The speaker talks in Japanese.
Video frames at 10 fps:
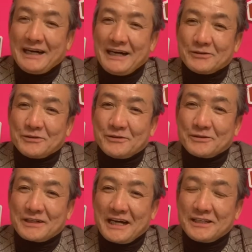あの、
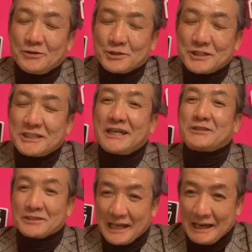介護施
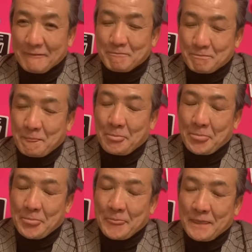設でう
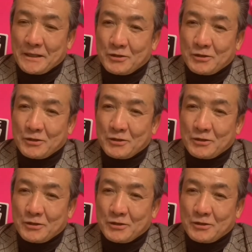ん、